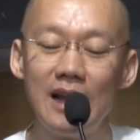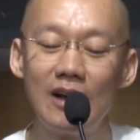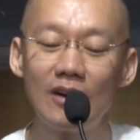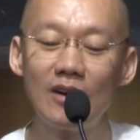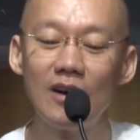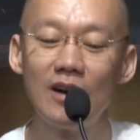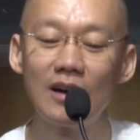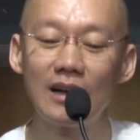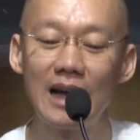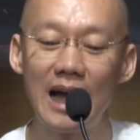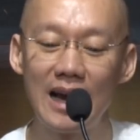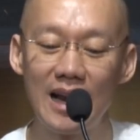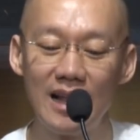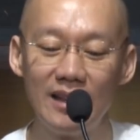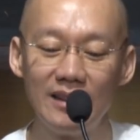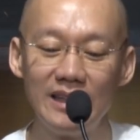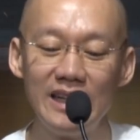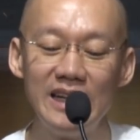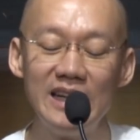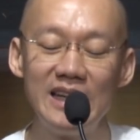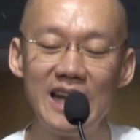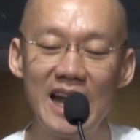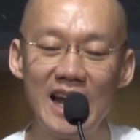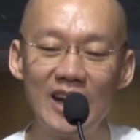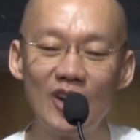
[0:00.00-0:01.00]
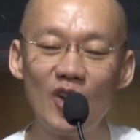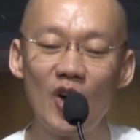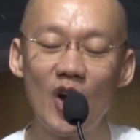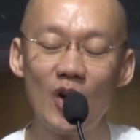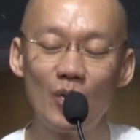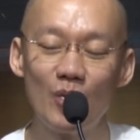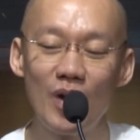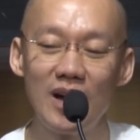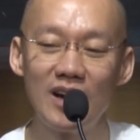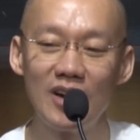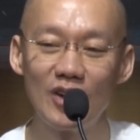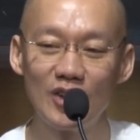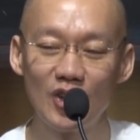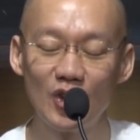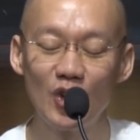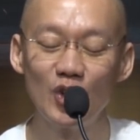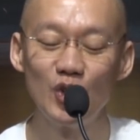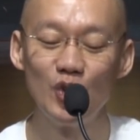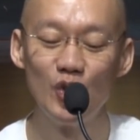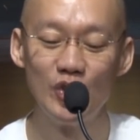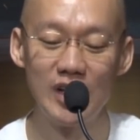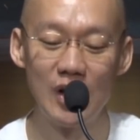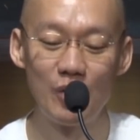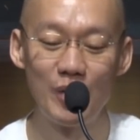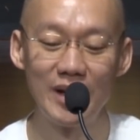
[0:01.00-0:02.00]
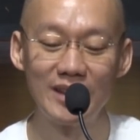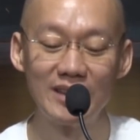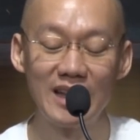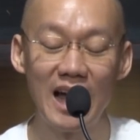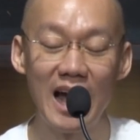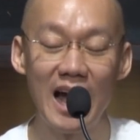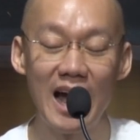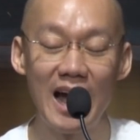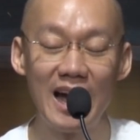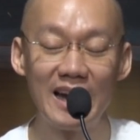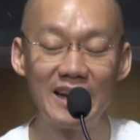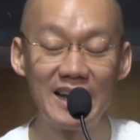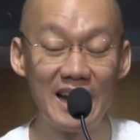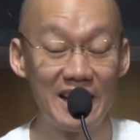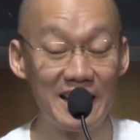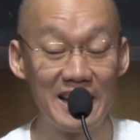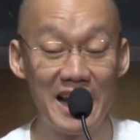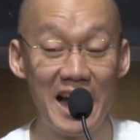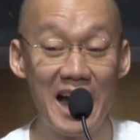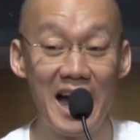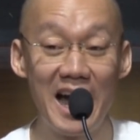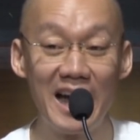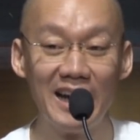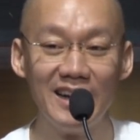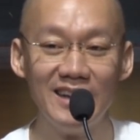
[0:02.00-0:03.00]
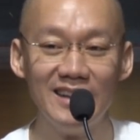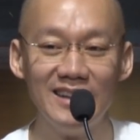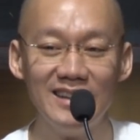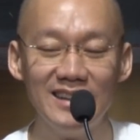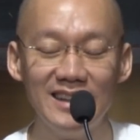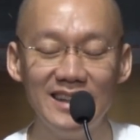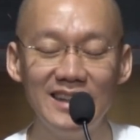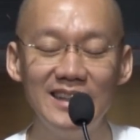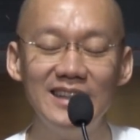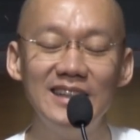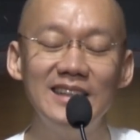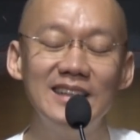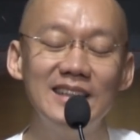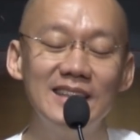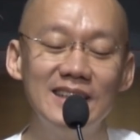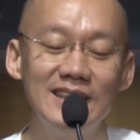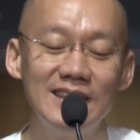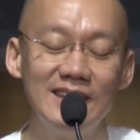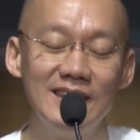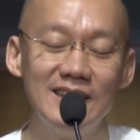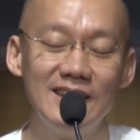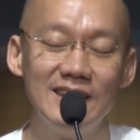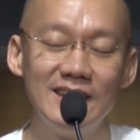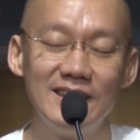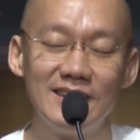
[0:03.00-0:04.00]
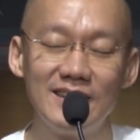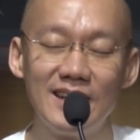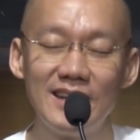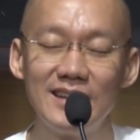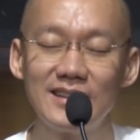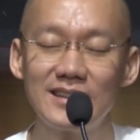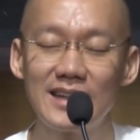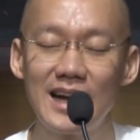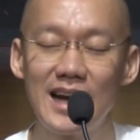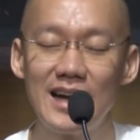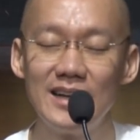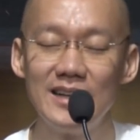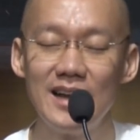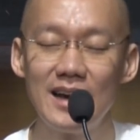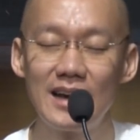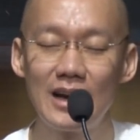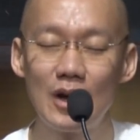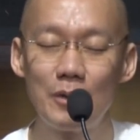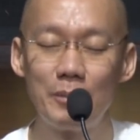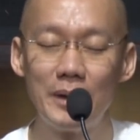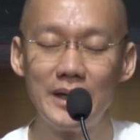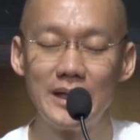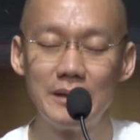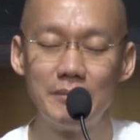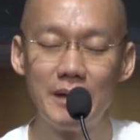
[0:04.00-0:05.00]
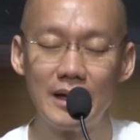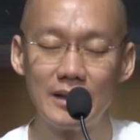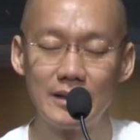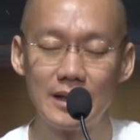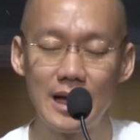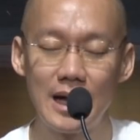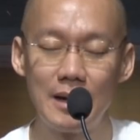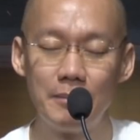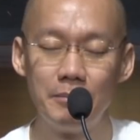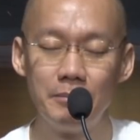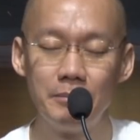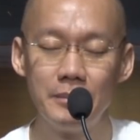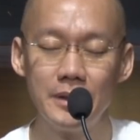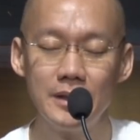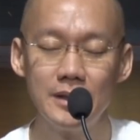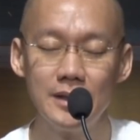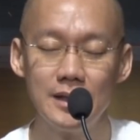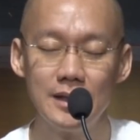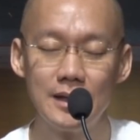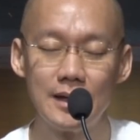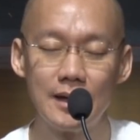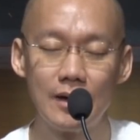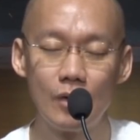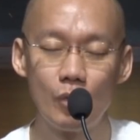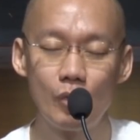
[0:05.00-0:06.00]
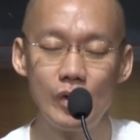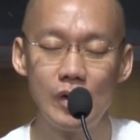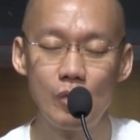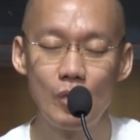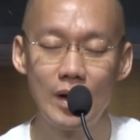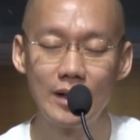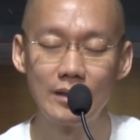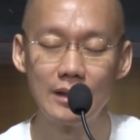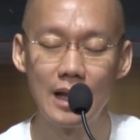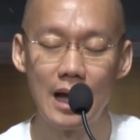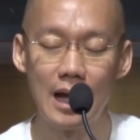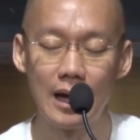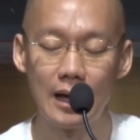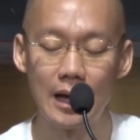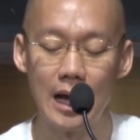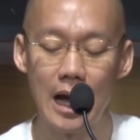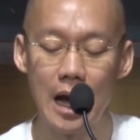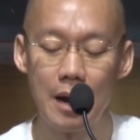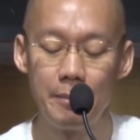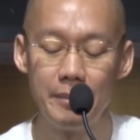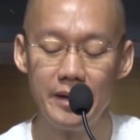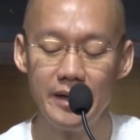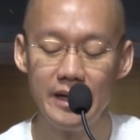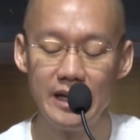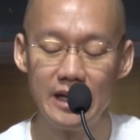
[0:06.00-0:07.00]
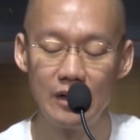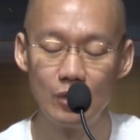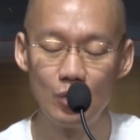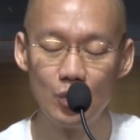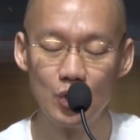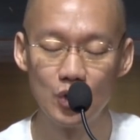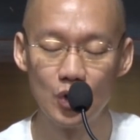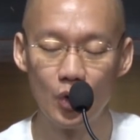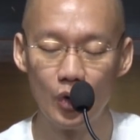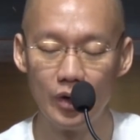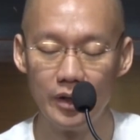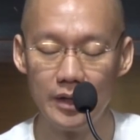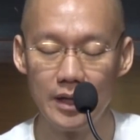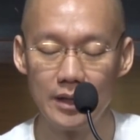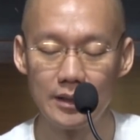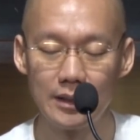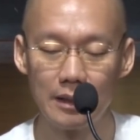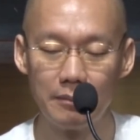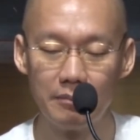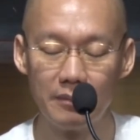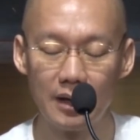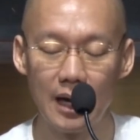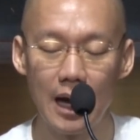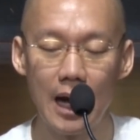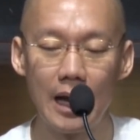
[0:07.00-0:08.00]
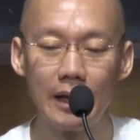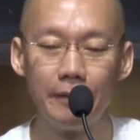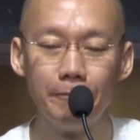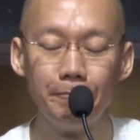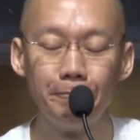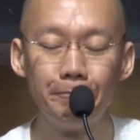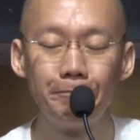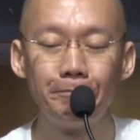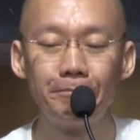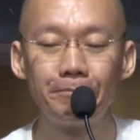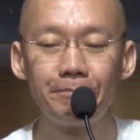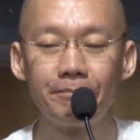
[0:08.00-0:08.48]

แล้วก็การันตีแน่นอนว่าเราจะต้องอยู่ในวัฏฏะนานๆนะนั้นการที่เราปฏิบัติธรรมเพื่อวิวัตตาคามินีกุศลเนี่ยสำคัญ